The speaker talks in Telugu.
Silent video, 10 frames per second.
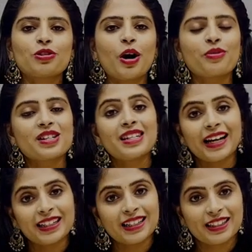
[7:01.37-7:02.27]
ఫోర్
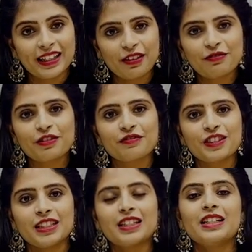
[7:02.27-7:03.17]
నైన్ హండ్రెడ్ అండ్
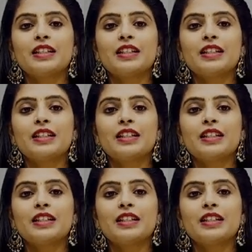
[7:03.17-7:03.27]
ఫిఫ్టీ